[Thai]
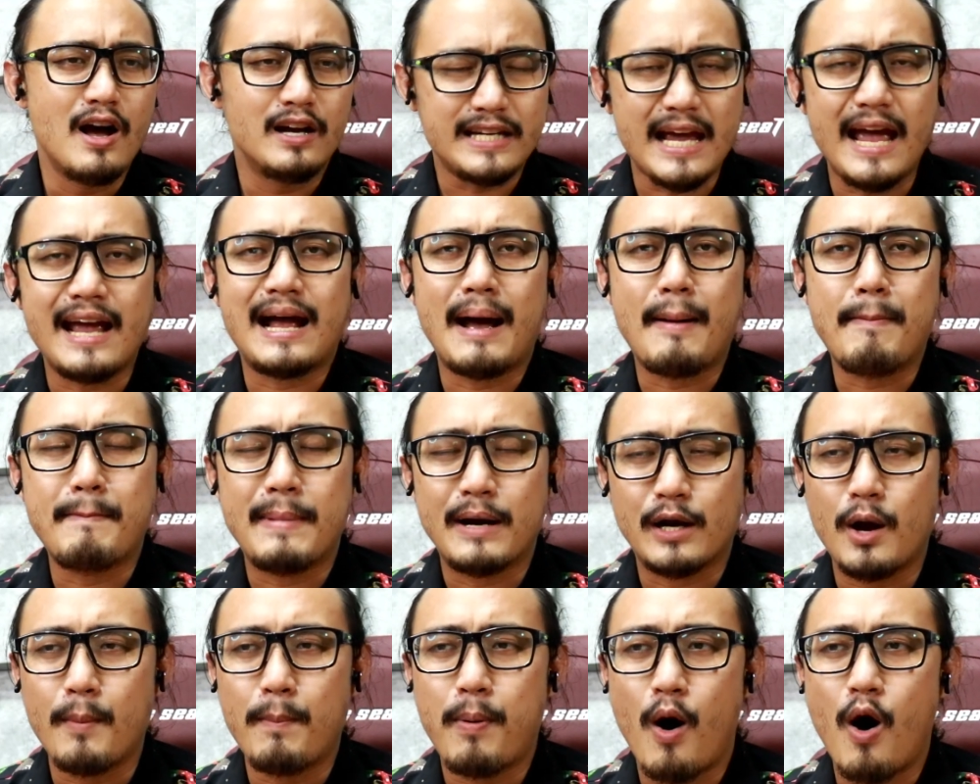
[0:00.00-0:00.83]
ใช่ครับมั
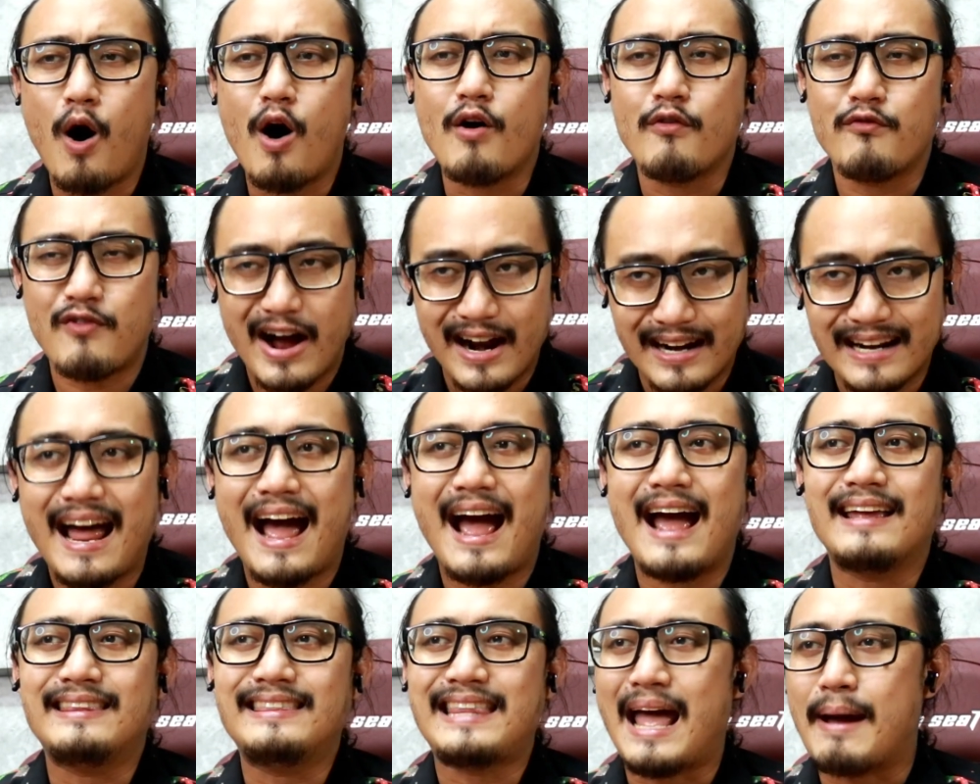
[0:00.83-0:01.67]
นก็พอฟัง
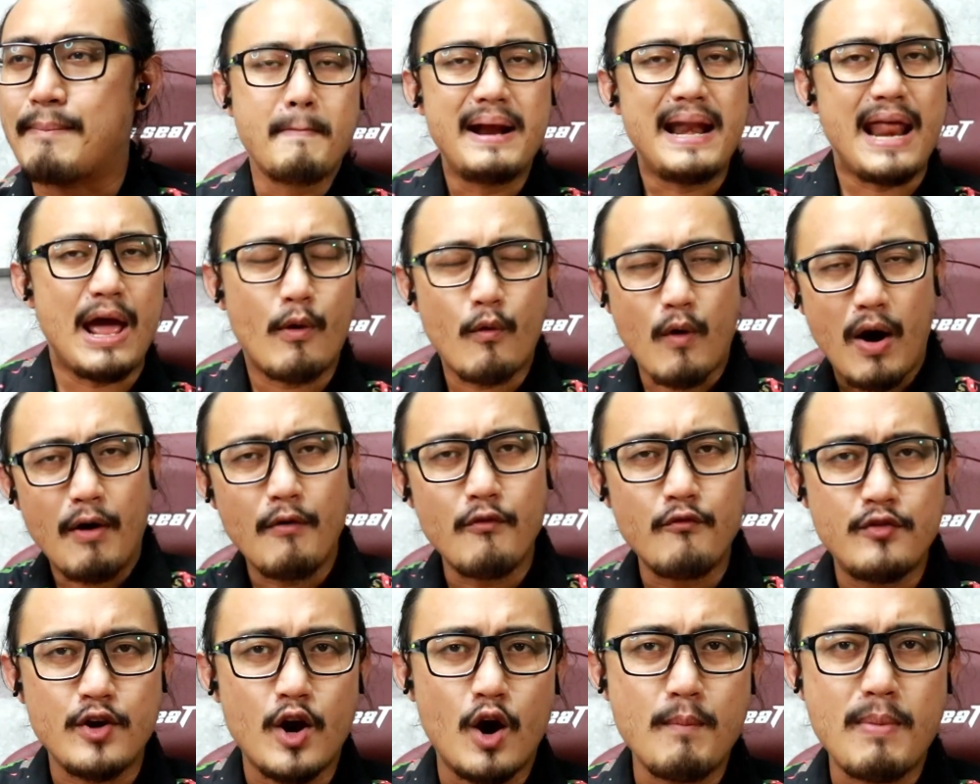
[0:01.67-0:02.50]
ได้แต่ไม่ได้ความ
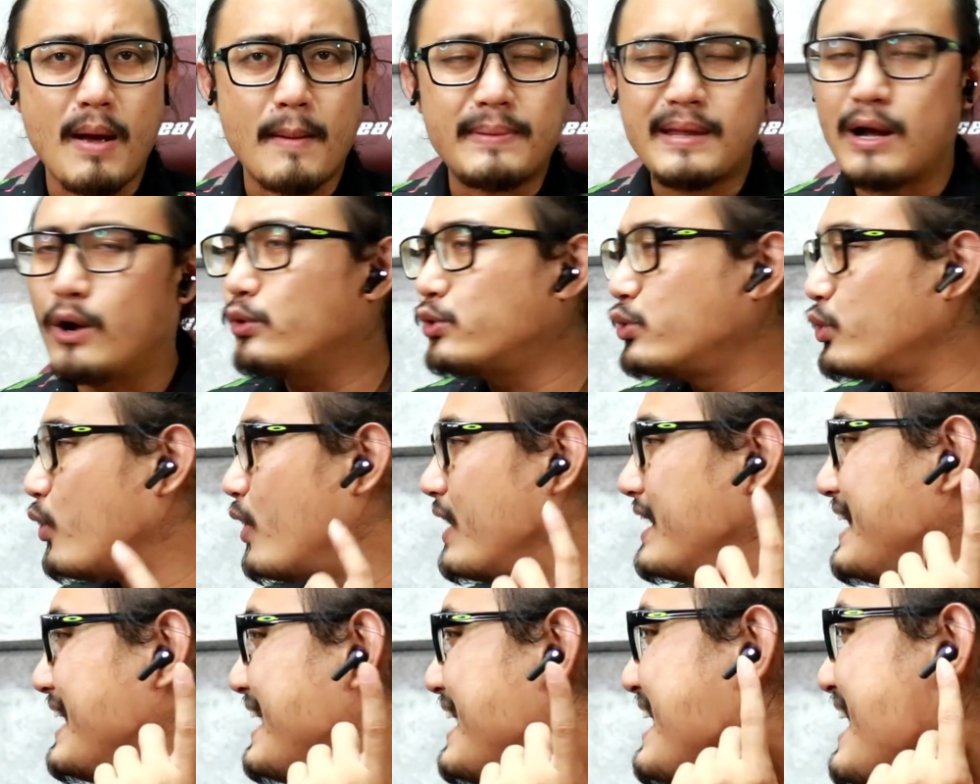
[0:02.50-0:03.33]
เฟี้ยวแบบเท่าตัว
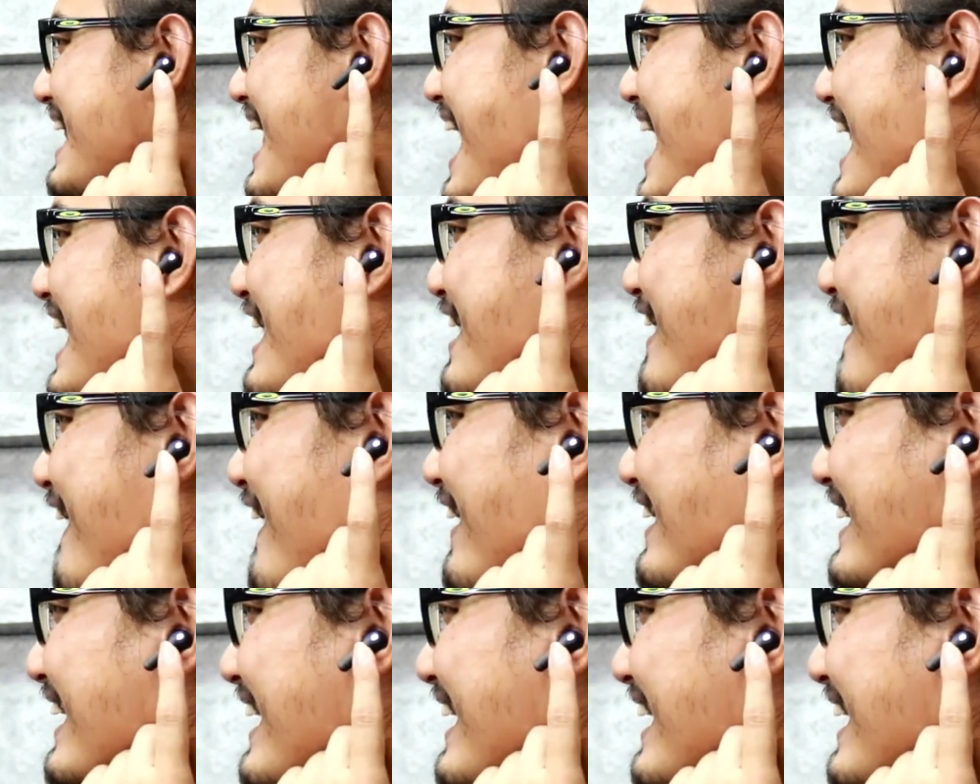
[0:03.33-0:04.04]
นี้แน่นอน